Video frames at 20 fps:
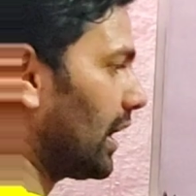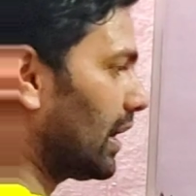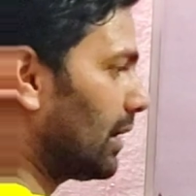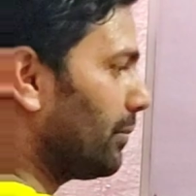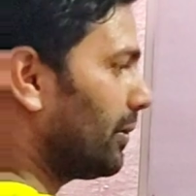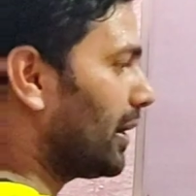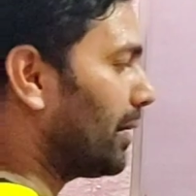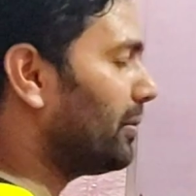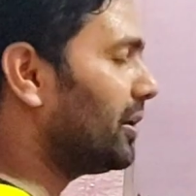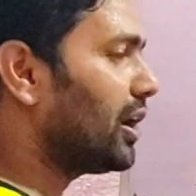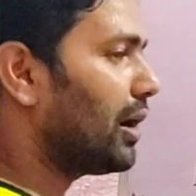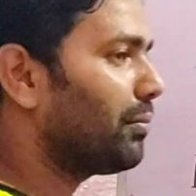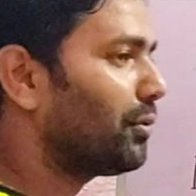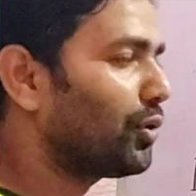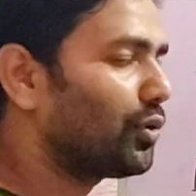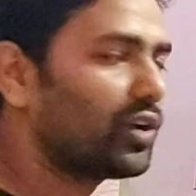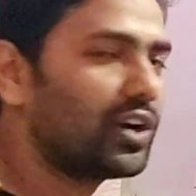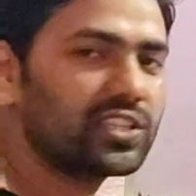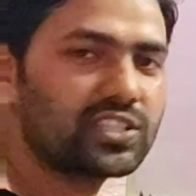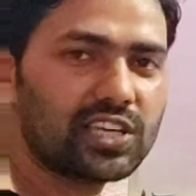अगर मेरा वीडियो आप
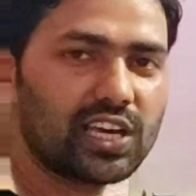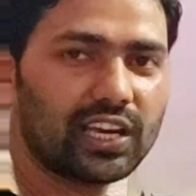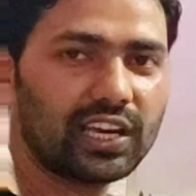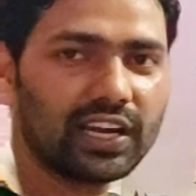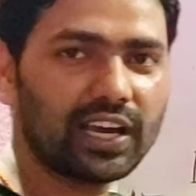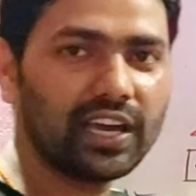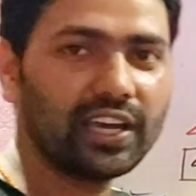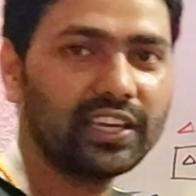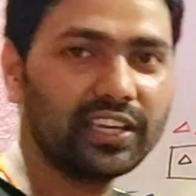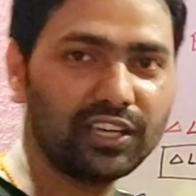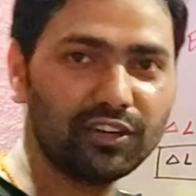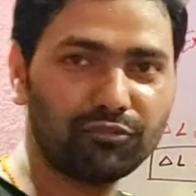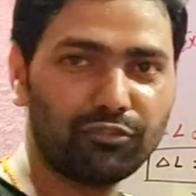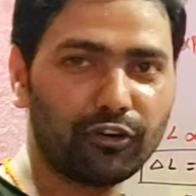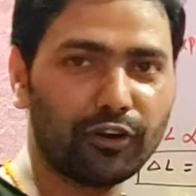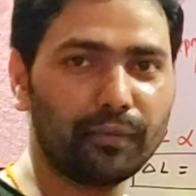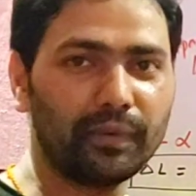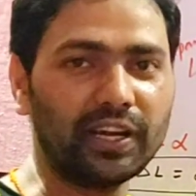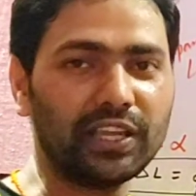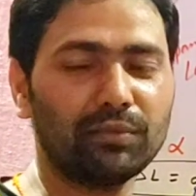लोग को अच्छा लगा
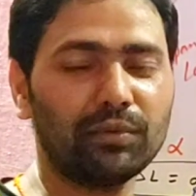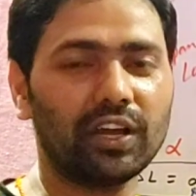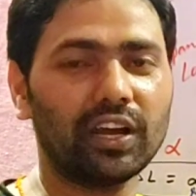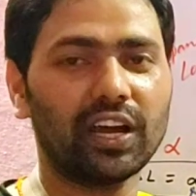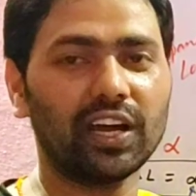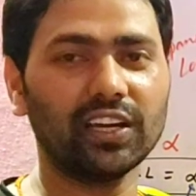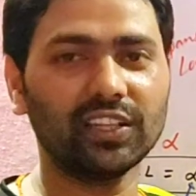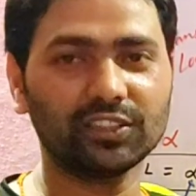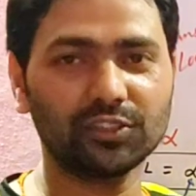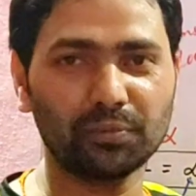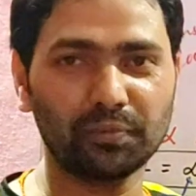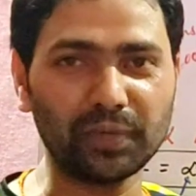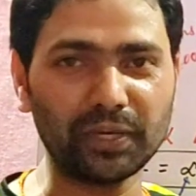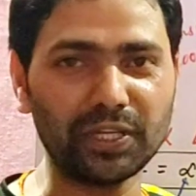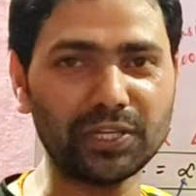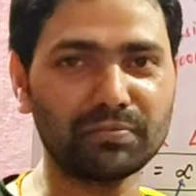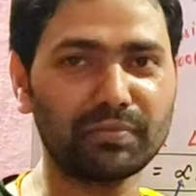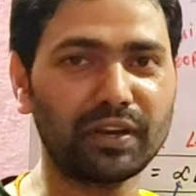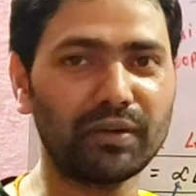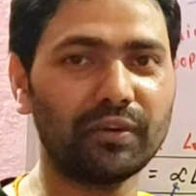इन्फॉर्मेटिव लगा तो
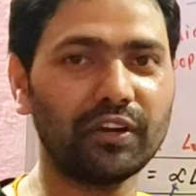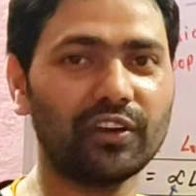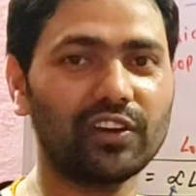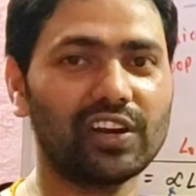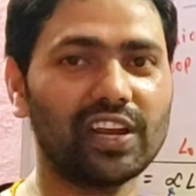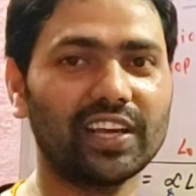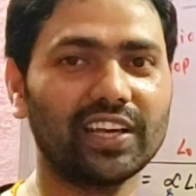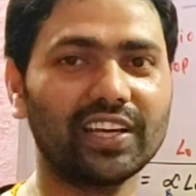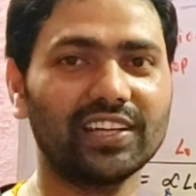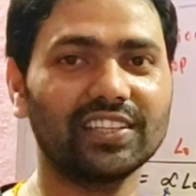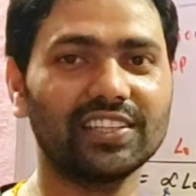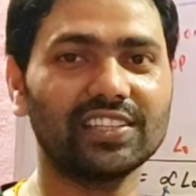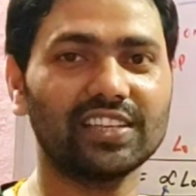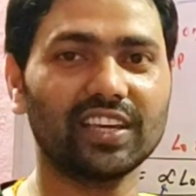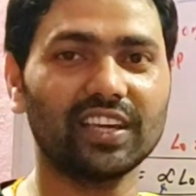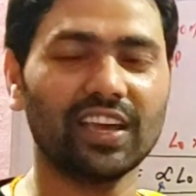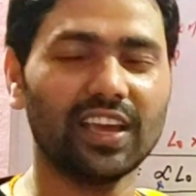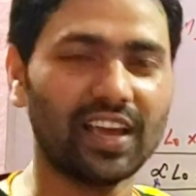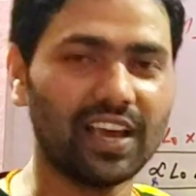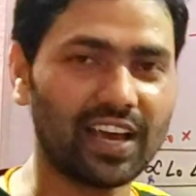प्लीज़ मेरे वीडियो को लाइक कर
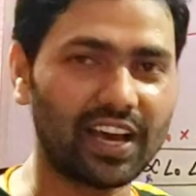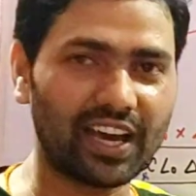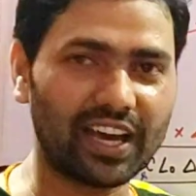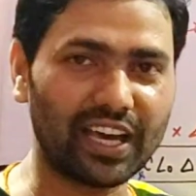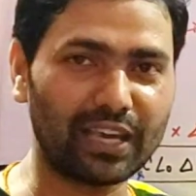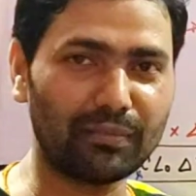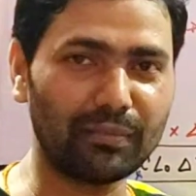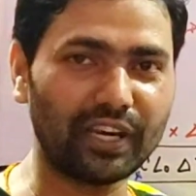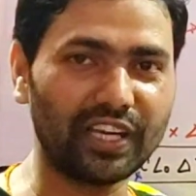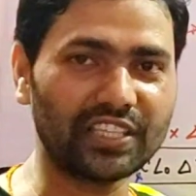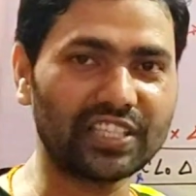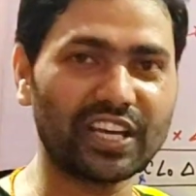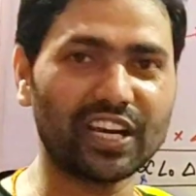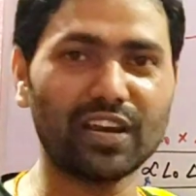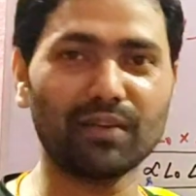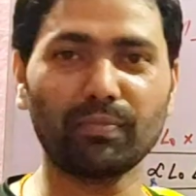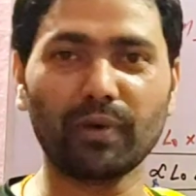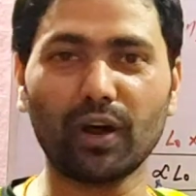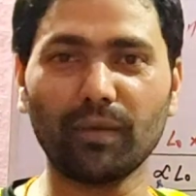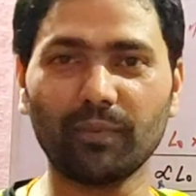दीजिए अगर मेरे
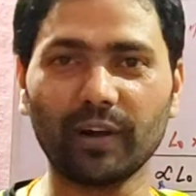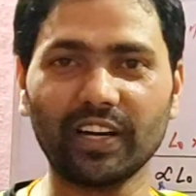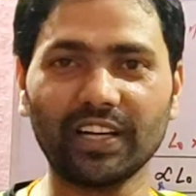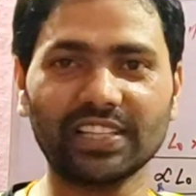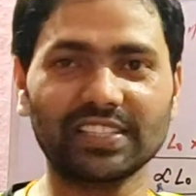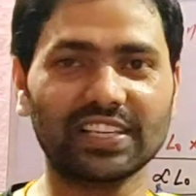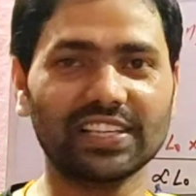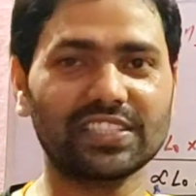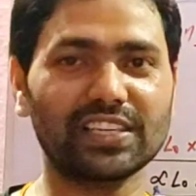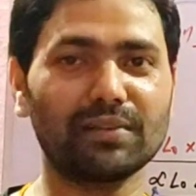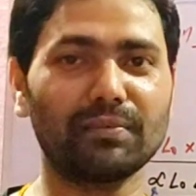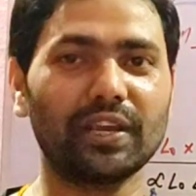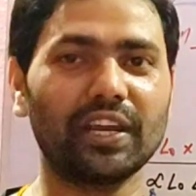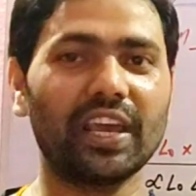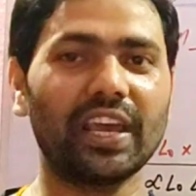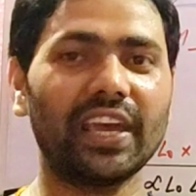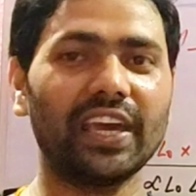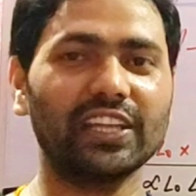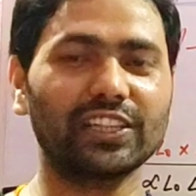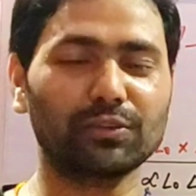चैनल पर आप डिस्कशन में
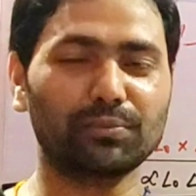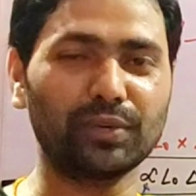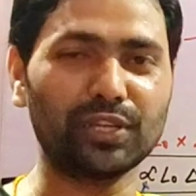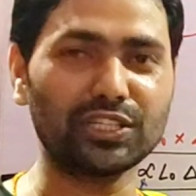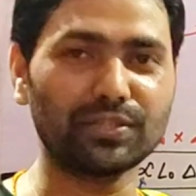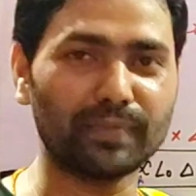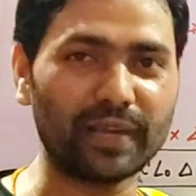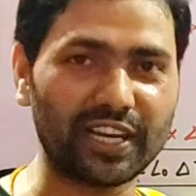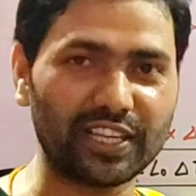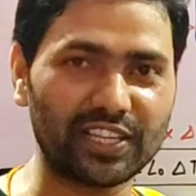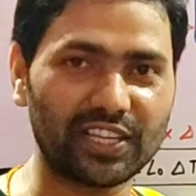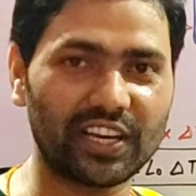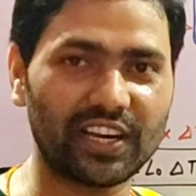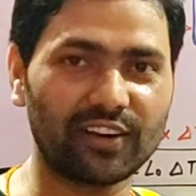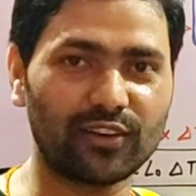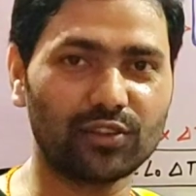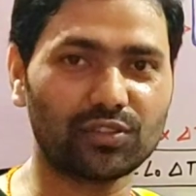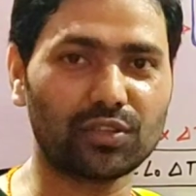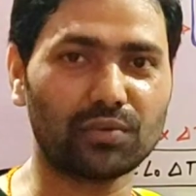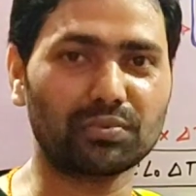नए हैं तो प्लीज मेरे
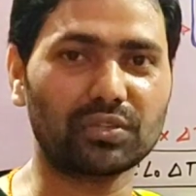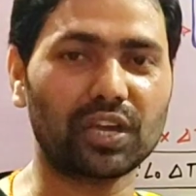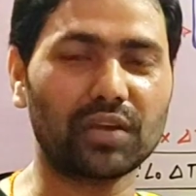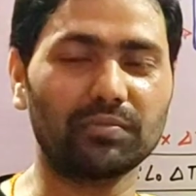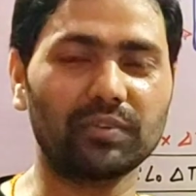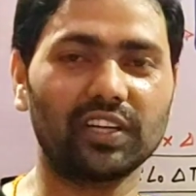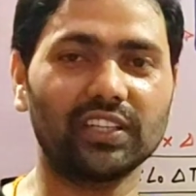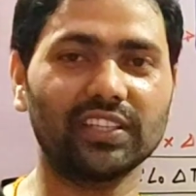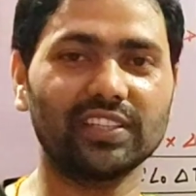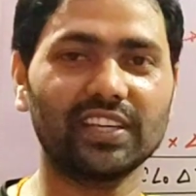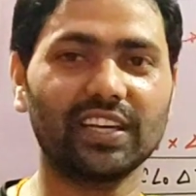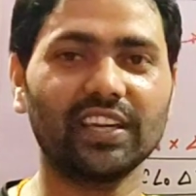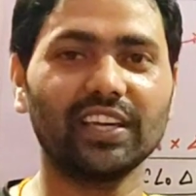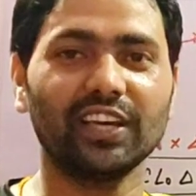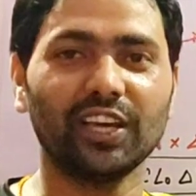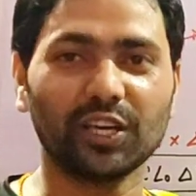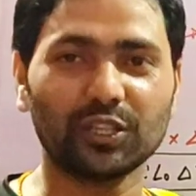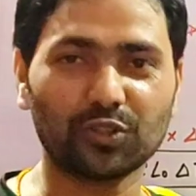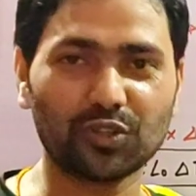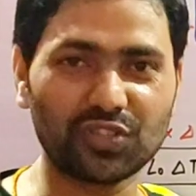चैनल को सब्सक्राइब कर दीजिए
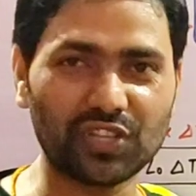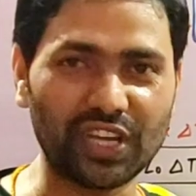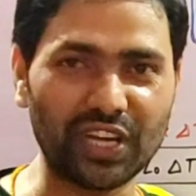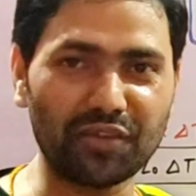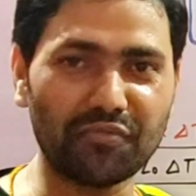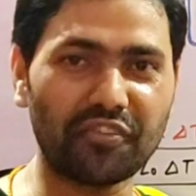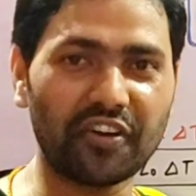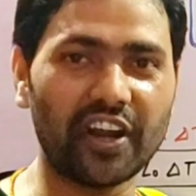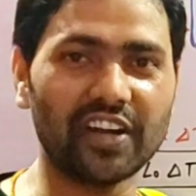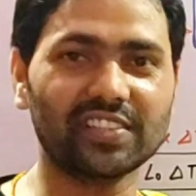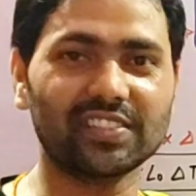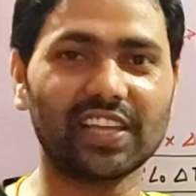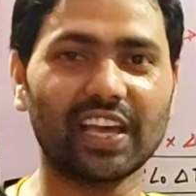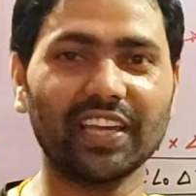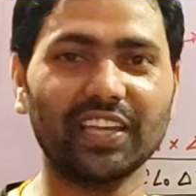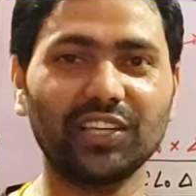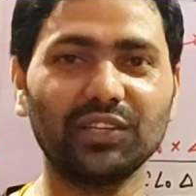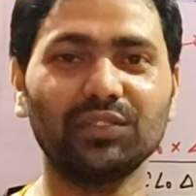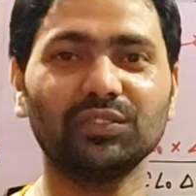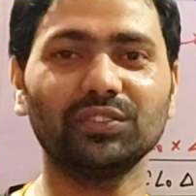तो चलिए फ्रेंड्स
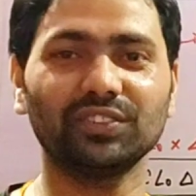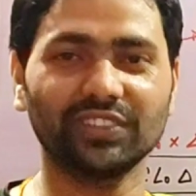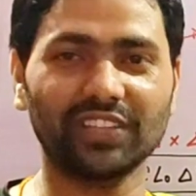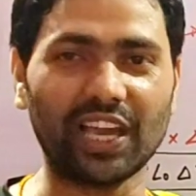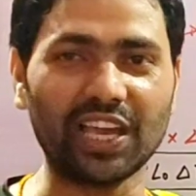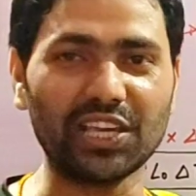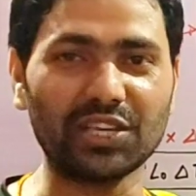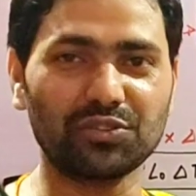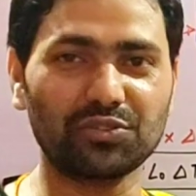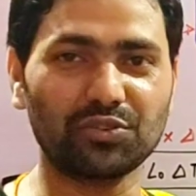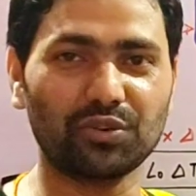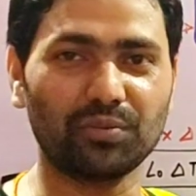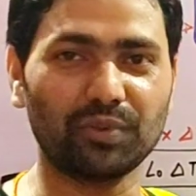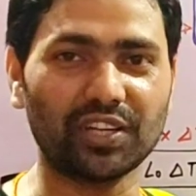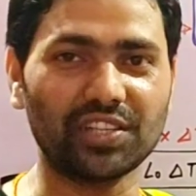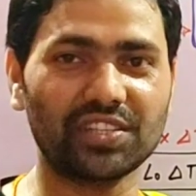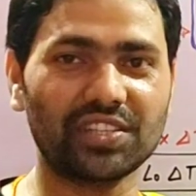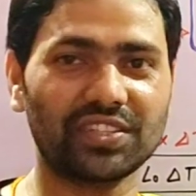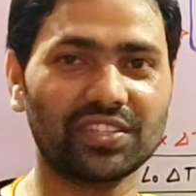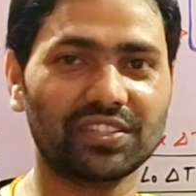थैंक यू थैंक यू सो
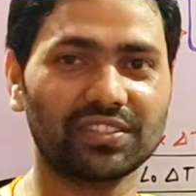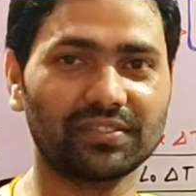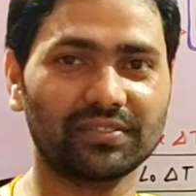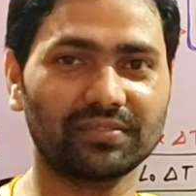मच